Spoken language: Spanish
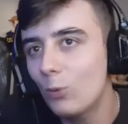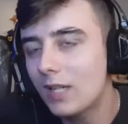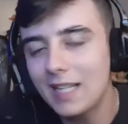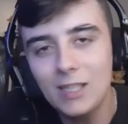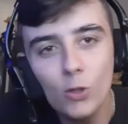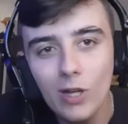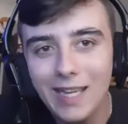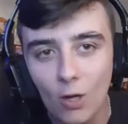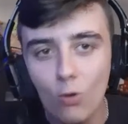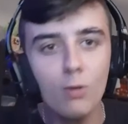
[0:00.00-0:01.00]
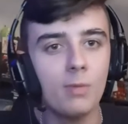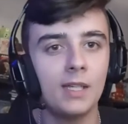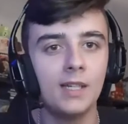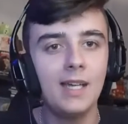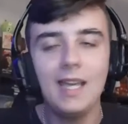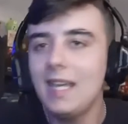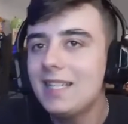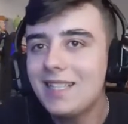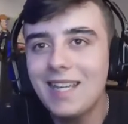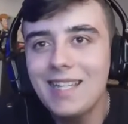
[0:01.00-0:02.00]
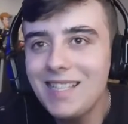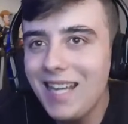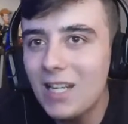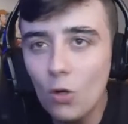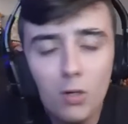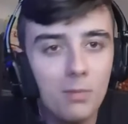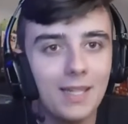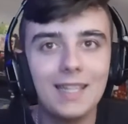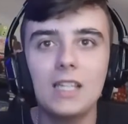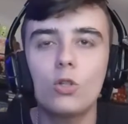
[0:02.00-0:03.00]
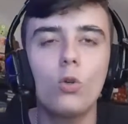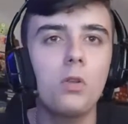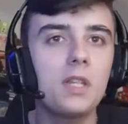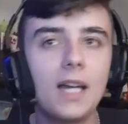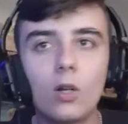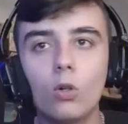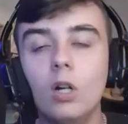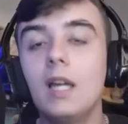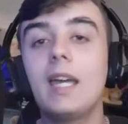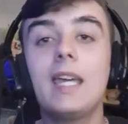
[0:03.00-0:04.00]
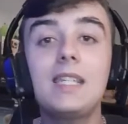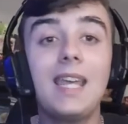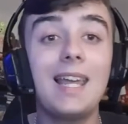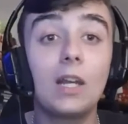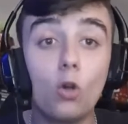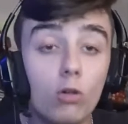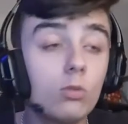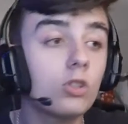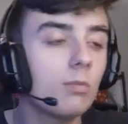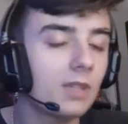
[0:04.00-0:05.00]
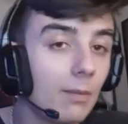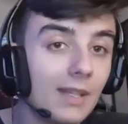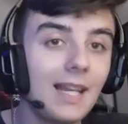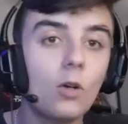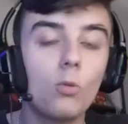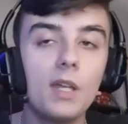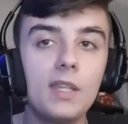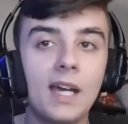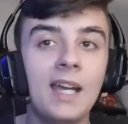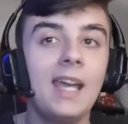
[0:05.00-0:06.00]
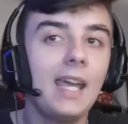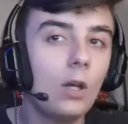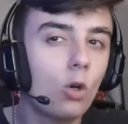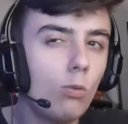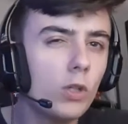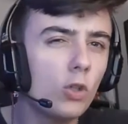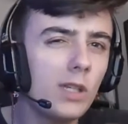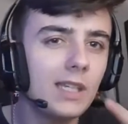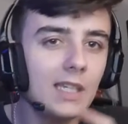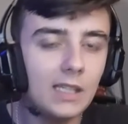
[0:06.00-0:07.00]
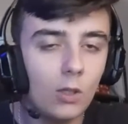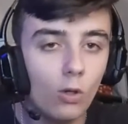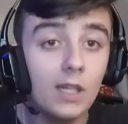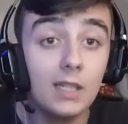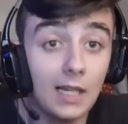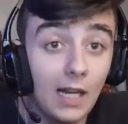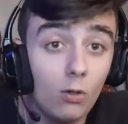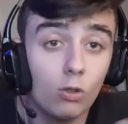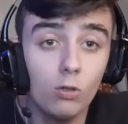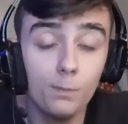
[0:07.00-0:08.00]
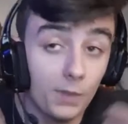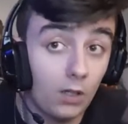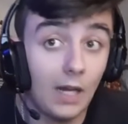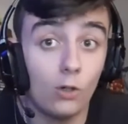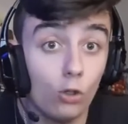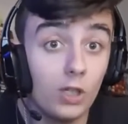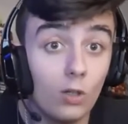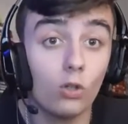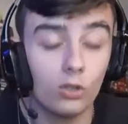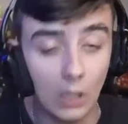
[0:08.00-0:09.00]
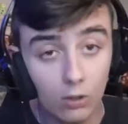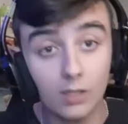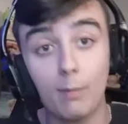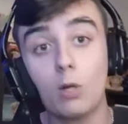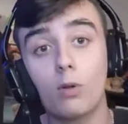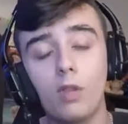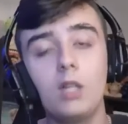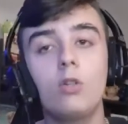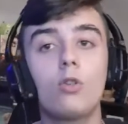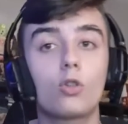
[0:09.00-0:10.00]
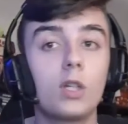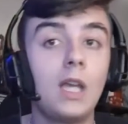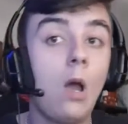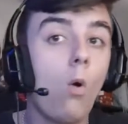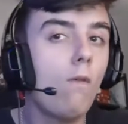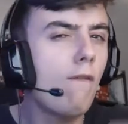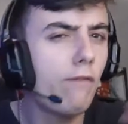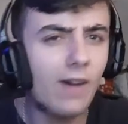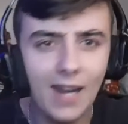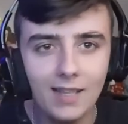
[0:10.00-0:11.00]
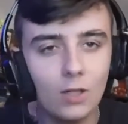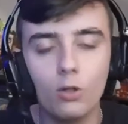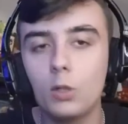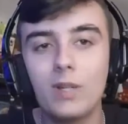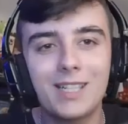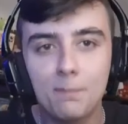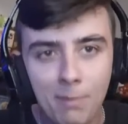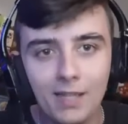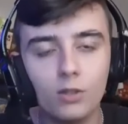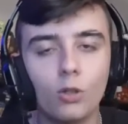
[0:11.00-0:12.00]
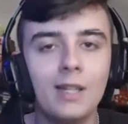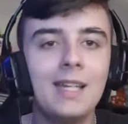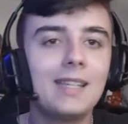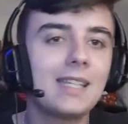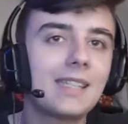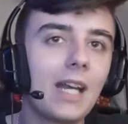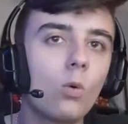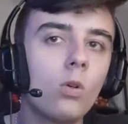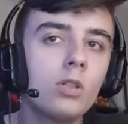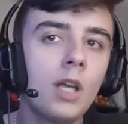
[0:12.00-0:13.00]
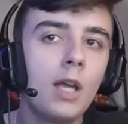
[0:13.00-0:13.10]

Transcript: cariño enorme. Es que es enorme, es que son los diálogos, es el cómo se, mete la comedia, el cómo estos inquisidores, que claro, yo, al no ser, ya, ya me conocéis, ¿no? No soy un fanático ni un experto de Star Wars,